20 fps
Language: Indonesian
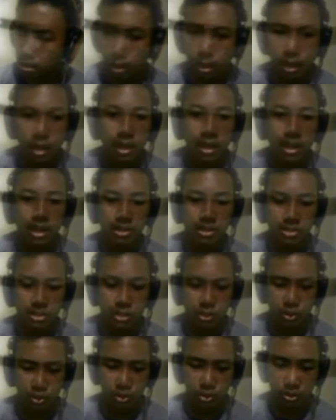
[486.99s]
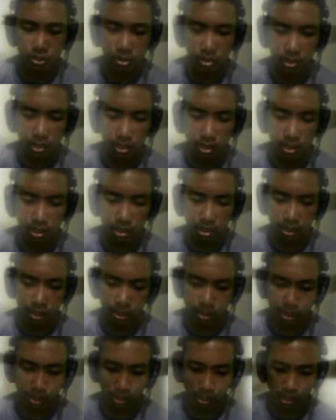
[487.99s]
nah harus didorong
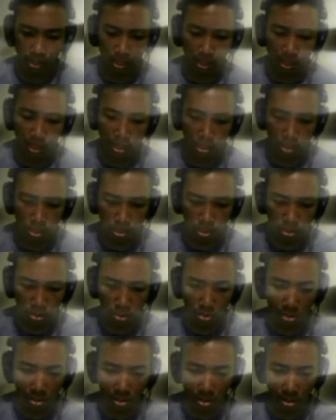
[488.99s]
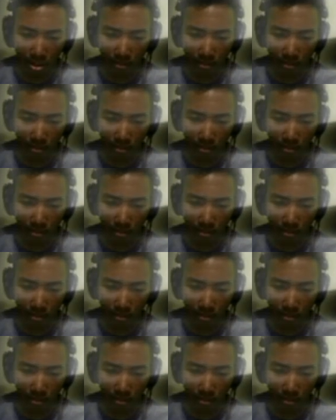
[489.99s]
ya dorong